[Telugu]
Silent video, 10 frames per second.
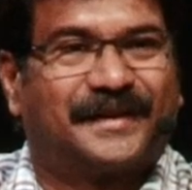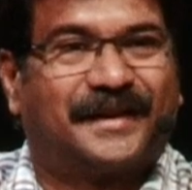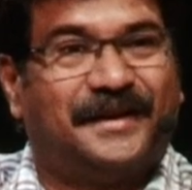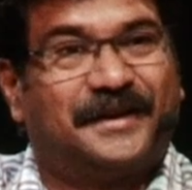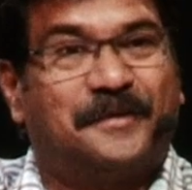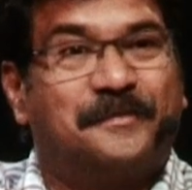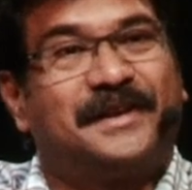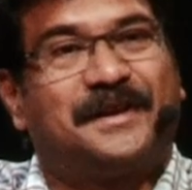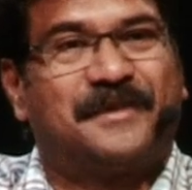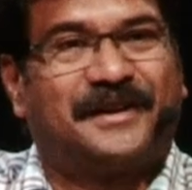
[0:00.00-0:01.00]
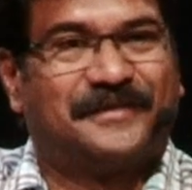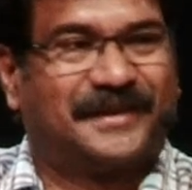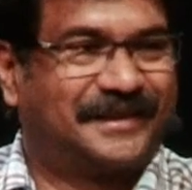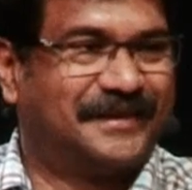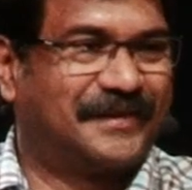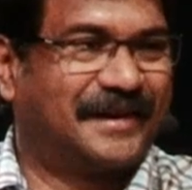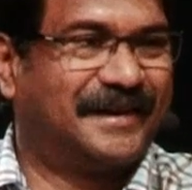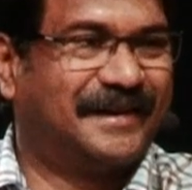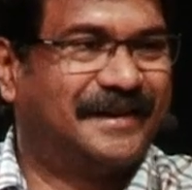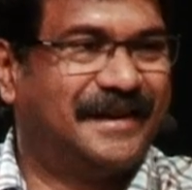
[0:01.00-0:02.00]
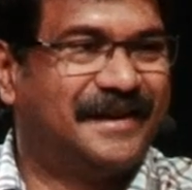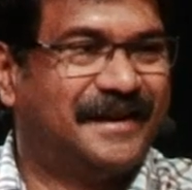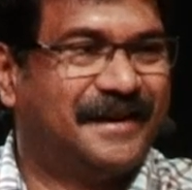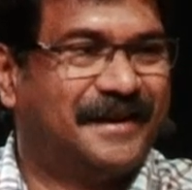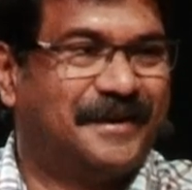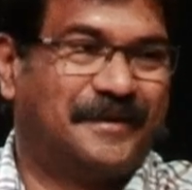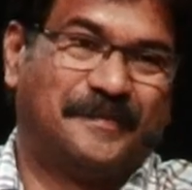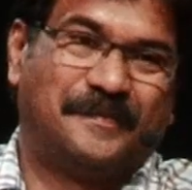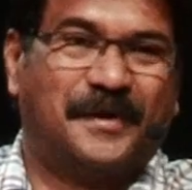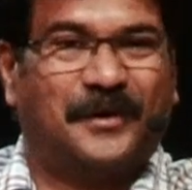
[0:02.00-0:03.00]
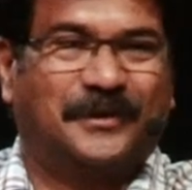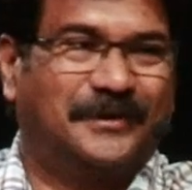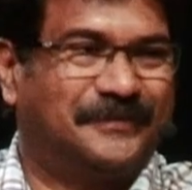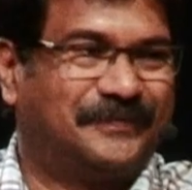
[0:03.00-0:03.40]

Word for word: కానీ గంభీరమైన వ్యక్తి ఎవరయ్యా అంటే పౌలు